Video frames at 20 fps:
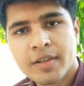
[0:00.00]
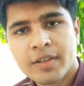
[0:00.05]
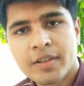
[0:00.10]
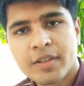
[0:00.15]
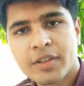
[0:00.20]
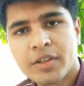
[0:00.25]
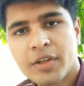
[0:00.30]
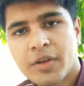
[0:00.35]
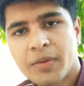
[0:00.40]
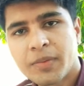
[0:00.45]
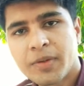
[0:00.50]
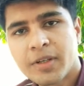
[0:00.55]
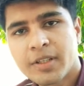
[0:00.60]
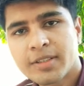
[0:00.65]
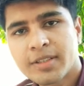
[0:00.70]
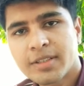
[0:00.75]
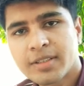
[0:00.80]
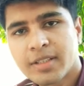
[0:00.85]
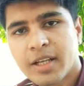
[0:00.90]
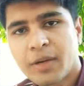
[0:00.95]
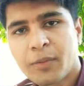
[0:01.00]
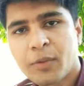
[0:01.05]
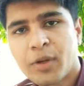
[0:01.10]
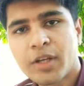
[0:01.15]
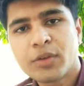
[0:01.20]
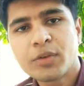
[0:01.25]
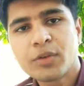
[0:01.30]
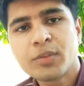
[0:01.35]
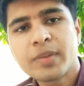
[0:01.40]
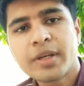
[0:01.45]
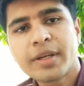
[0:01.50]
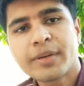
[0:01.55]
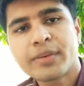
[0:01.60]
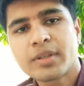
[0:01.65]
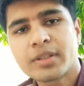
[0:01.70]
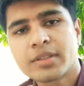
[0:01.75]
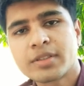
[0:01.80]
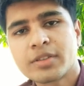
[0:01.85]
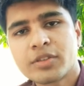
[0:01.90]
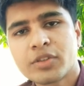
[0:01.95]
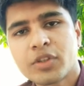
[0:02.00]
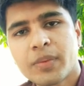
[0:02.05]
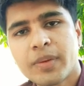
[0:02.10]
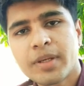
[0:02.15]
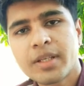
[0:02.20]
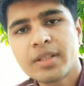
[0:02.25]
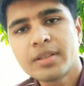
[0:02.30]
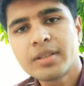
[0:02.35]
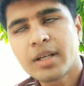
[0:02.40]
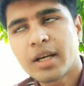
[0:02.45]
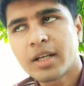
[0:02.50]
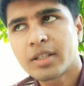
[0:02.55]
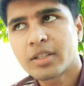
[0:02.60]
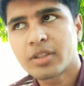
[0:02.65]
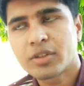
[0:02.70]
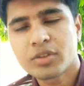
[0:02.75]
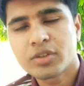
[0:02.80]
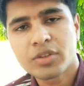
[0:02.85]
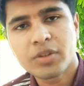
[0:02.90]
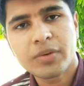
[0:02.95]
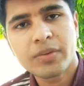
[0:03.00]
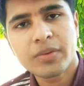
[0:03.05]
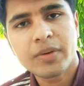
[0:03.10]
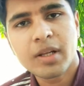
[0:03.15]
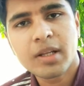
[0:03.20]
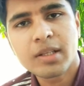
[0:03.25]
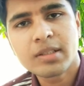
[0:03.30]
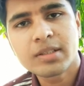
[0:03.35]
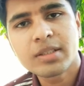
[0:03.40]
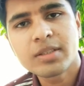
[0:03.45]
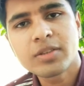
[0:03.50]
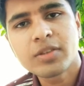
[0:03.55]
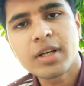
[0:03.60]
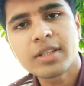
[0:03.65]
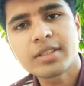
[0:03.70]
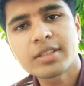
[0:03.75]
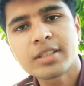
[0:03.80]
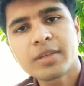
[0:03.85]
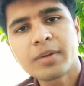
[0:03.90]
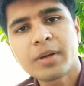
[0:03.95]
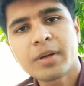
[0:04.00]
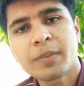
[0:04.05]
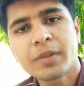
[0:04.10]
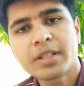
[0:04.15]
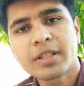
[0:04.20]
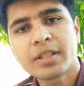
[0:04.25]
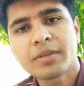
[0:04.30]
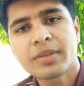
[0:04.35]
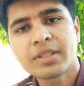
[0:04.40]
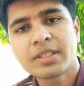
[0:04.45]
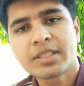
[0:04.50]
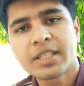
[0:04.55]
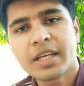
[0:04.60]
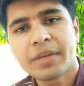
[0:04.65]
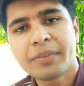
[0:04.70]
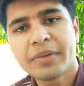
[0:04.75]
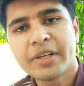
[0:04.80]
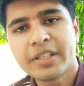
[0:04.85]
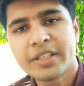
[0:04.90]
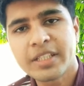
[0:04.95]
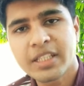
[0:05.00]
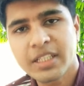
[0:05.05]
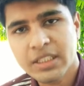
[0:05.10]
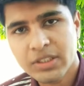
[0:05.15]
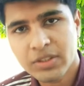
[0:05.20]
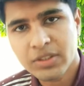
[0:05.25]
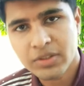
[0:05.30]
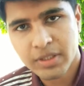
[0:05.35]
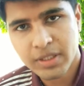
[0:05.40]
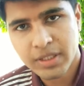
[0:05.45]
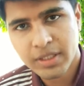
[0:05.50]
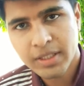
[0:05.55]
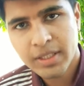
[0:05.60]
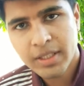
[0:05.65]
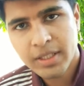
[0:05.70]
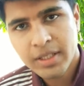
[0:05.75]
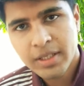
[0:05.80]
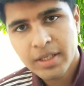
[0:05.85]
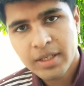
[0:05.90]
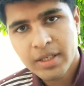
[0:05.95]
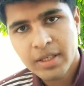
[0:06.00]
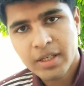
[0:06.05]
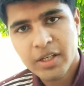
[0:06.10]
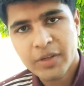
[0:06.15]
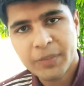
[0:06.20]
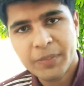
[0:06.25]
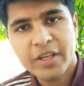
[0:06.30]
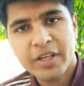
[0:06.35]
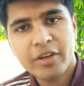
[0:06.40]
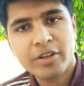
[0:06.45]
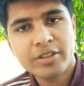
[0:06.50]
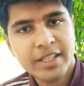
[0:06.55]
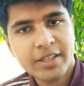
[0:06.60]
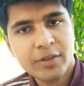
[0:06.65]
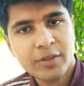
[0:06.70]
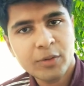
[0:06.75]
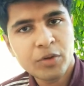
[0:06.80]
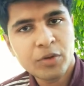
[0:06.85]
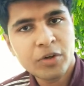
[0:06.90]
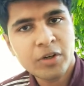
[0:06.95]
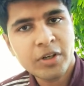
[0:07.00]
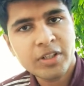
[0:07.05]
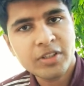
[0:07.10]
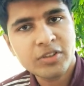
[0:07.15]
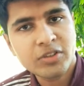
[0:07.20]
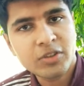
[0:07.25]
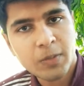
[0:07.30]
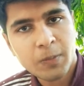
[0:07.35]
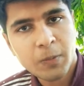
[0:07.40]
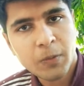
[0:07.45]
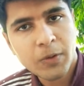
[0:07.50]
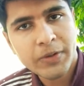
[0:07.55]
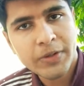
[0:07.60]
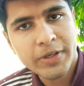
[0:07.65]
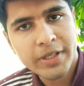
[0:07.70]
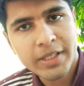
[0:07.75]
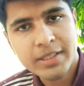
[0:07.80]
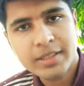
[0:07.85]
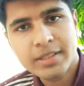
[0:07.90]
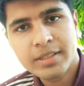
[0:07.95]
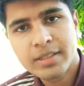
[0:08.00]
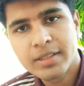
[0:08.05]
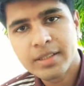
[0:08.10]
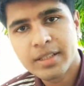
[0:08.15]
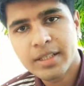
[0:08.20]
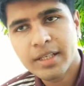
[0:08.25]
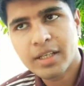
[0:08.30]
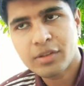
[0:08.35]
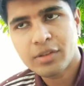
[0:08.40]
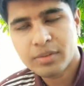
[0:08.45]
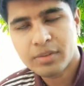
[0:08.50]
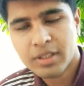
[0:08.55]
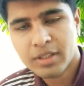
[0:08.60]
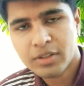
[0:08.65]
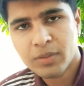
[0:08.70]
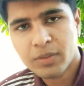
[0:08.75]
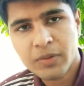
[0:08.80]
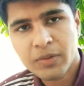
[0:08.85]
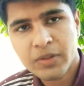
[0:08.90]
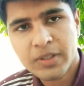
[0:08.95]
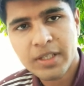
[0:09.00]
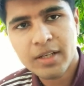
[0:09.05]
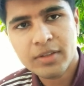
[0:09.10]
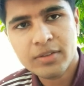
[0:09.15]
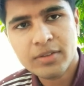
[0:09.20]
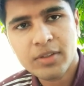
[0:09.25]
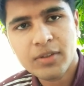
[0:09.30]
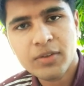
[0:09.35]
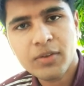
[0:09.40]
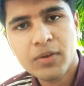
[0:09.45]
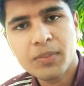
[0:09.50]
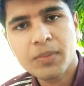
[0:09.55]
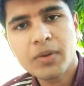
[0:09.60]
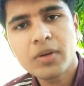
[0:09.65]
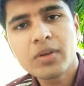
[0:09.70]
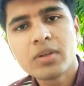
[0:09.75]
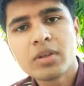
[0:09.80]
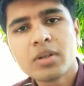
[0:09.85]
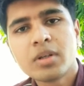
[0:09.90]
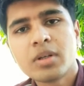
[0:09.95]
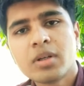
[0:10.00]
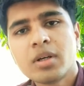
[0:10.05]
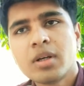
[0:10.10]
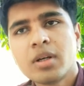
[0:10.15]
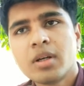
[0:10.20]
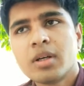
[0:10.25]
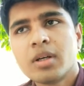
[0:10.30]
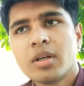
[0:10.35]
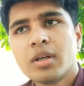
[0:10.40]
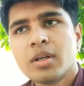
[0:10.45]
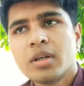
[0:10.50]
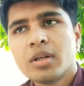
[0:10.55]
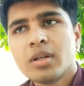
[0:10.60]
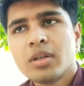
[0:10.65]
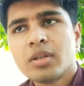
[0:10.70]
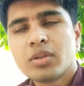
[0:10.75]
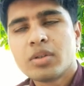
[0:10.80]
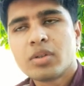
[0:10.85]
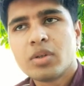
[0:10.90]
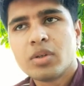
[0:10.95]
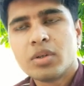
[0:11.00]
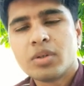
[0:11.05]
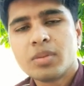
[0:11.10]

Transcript: ডিয়ার ভিউয়ার্স আসসালামু আলাইকুম কেমন আছেন সবাই আশা করি সবাই ভালো আছেন তো আজকে আমি আপনাদের মাঝে এমিলি ডিকিনসনের বিকজ আই কুড নট স্টপ ফর ডেথ এই কবিতা সম্পর্কে আলোচনা করব তো